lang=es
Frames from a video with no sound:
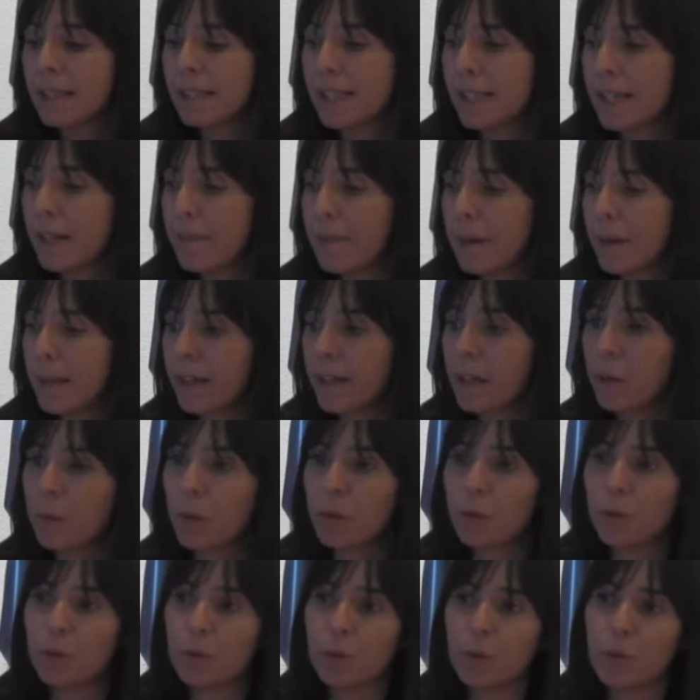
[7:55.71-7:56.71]
Sí que es verdad que
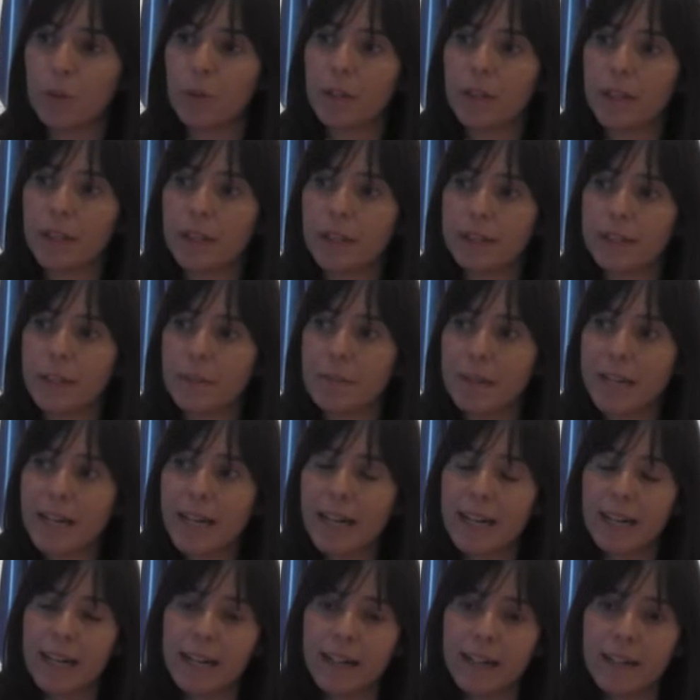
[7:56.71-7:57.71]
cuando eh,
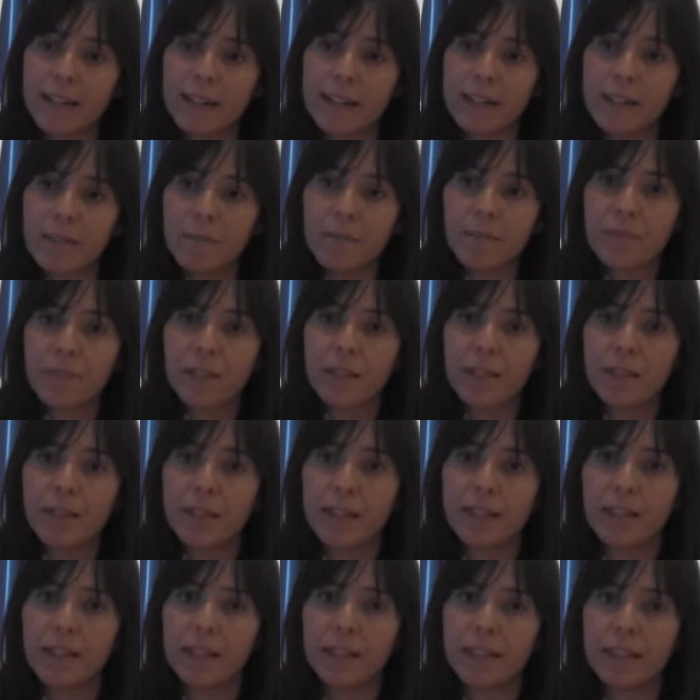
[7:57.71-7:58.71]
terminé la carrera,
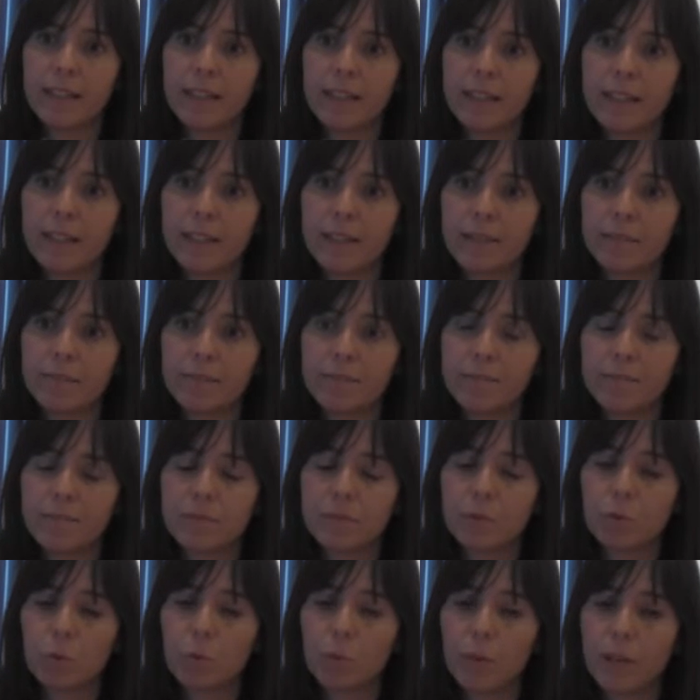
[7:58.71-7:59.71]
eh,
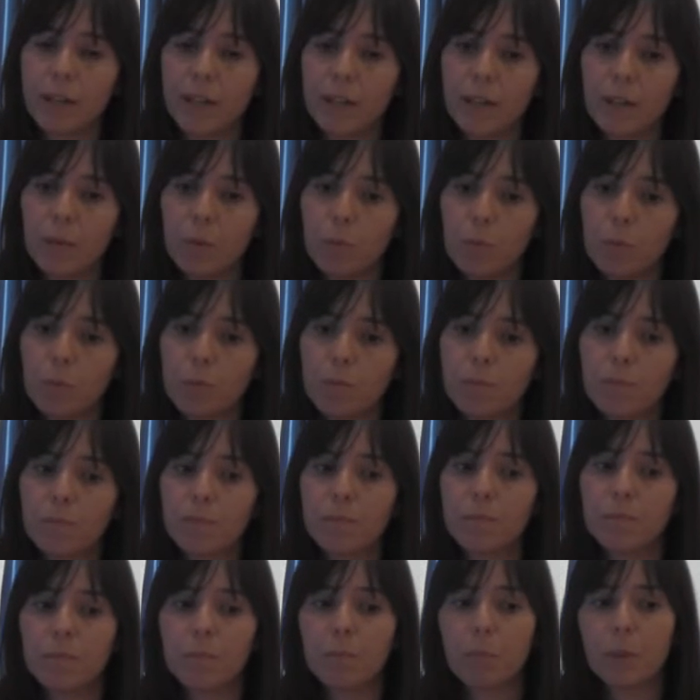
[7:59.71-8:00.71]
tuve
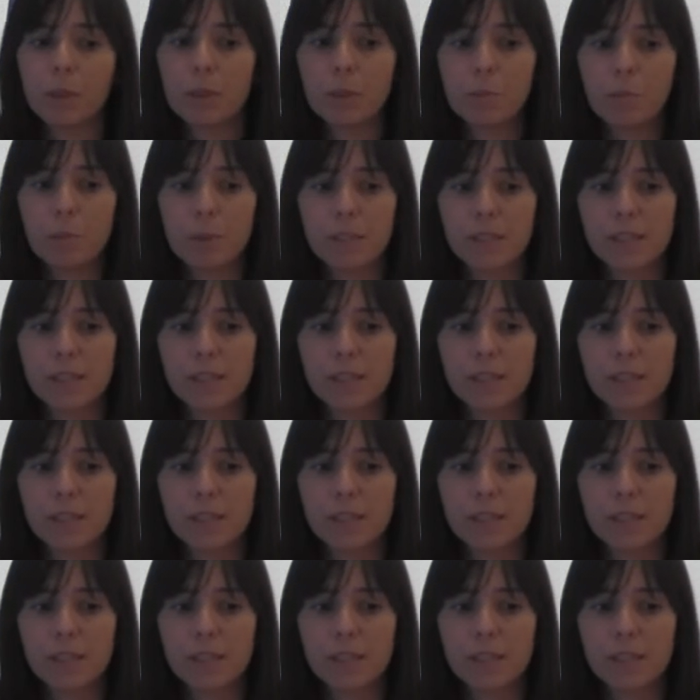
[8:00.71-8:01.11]
un, bueno,